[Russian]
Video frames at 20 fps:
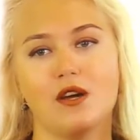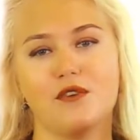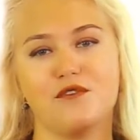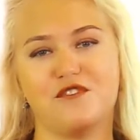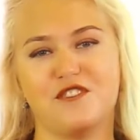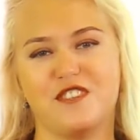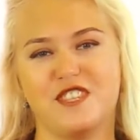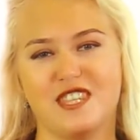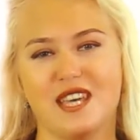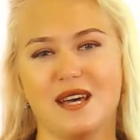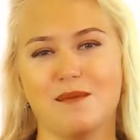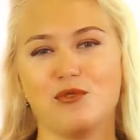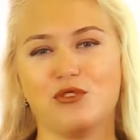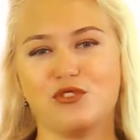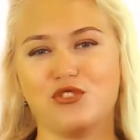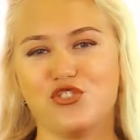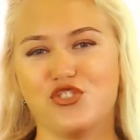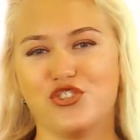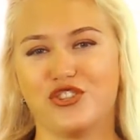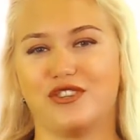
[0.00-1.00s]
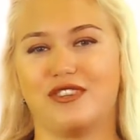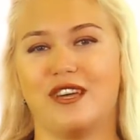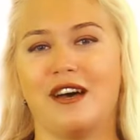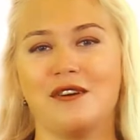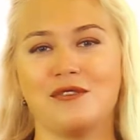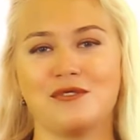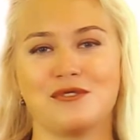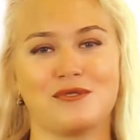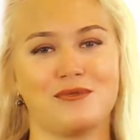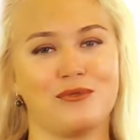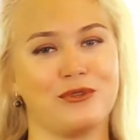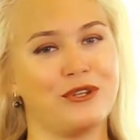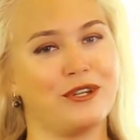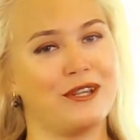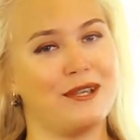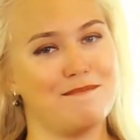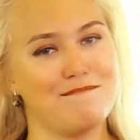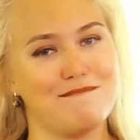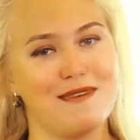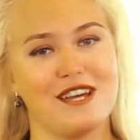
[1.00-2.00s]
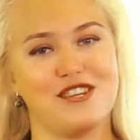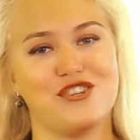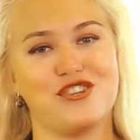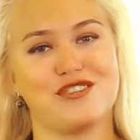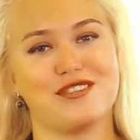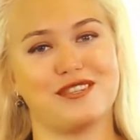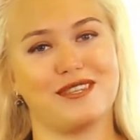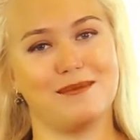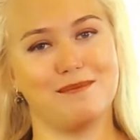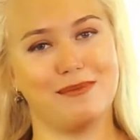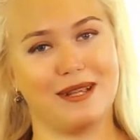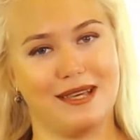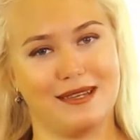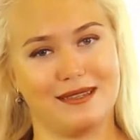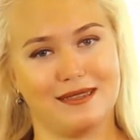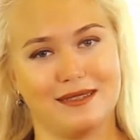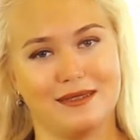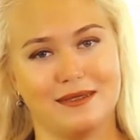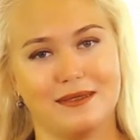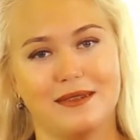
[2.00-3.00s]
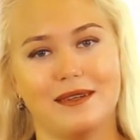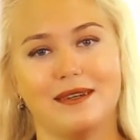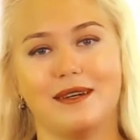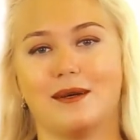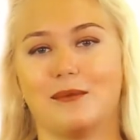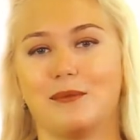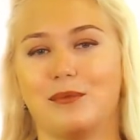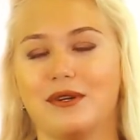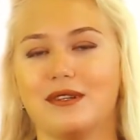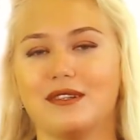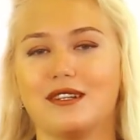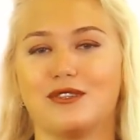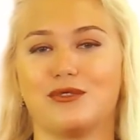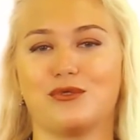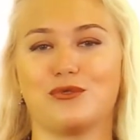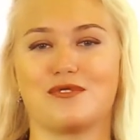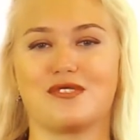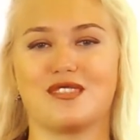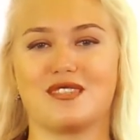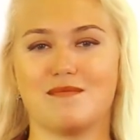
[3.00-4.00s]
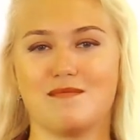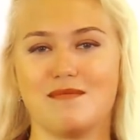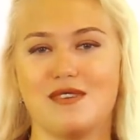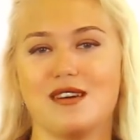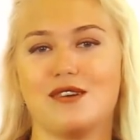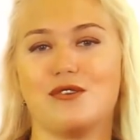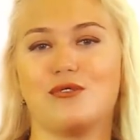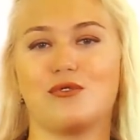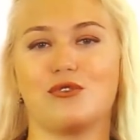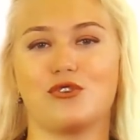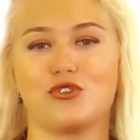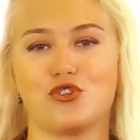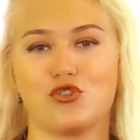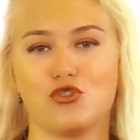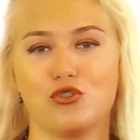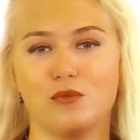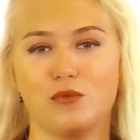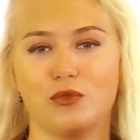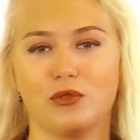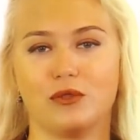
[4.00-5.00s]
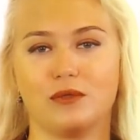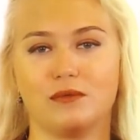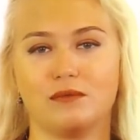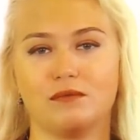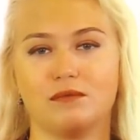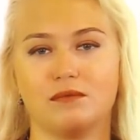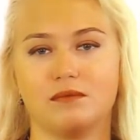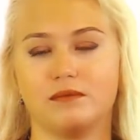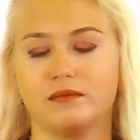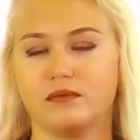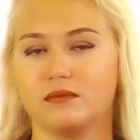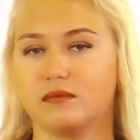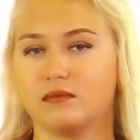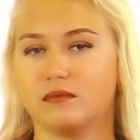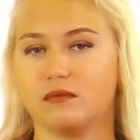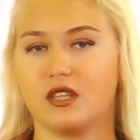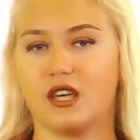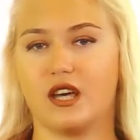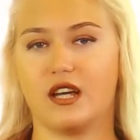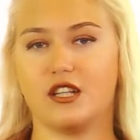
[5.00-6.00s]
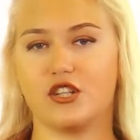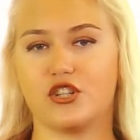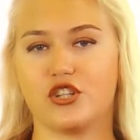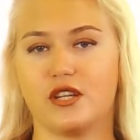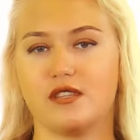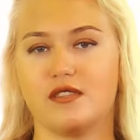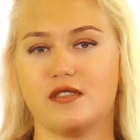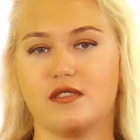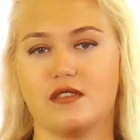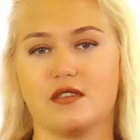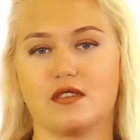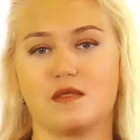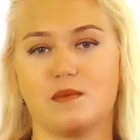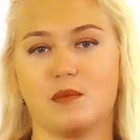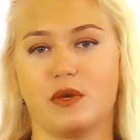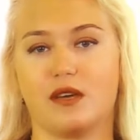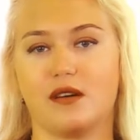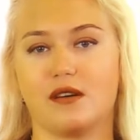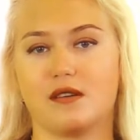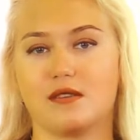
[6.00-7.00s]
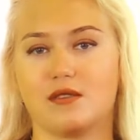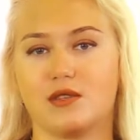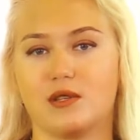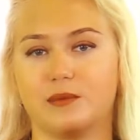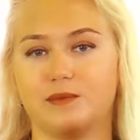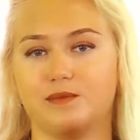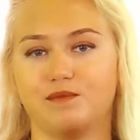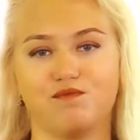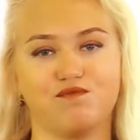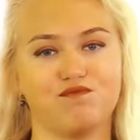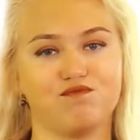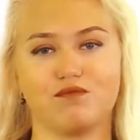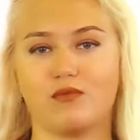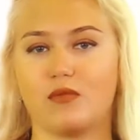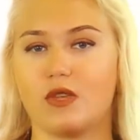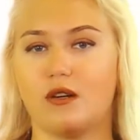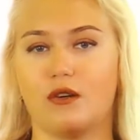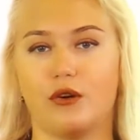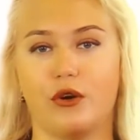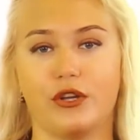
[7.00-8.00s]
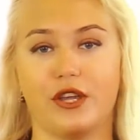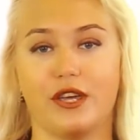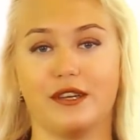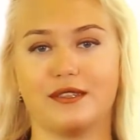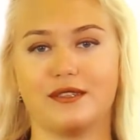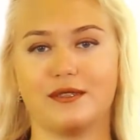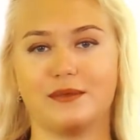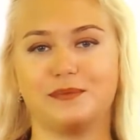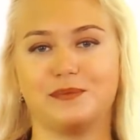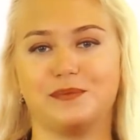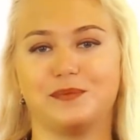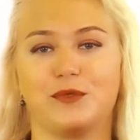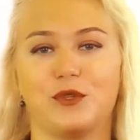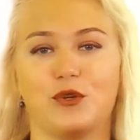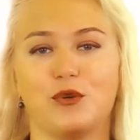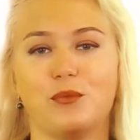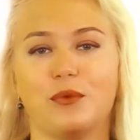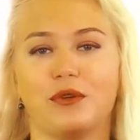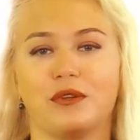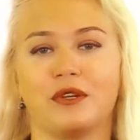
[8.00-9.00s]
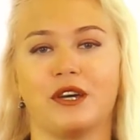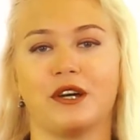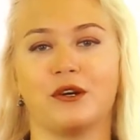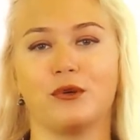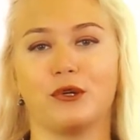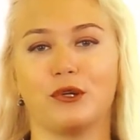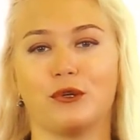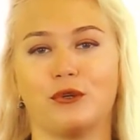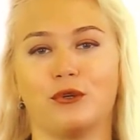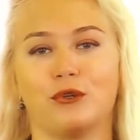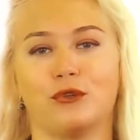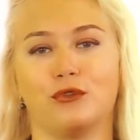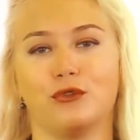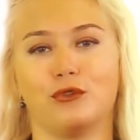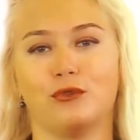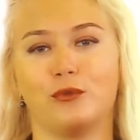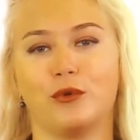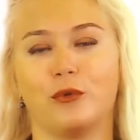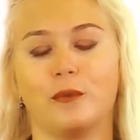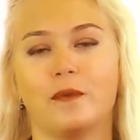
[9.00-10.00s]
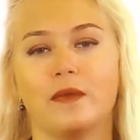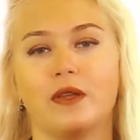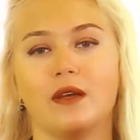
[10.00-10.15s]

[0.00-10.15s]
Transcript: Всем он читал свой ребяческий бред. Было тут смеху и шуму. Я лишь один не смеялся. О нет, думал я горькую думу.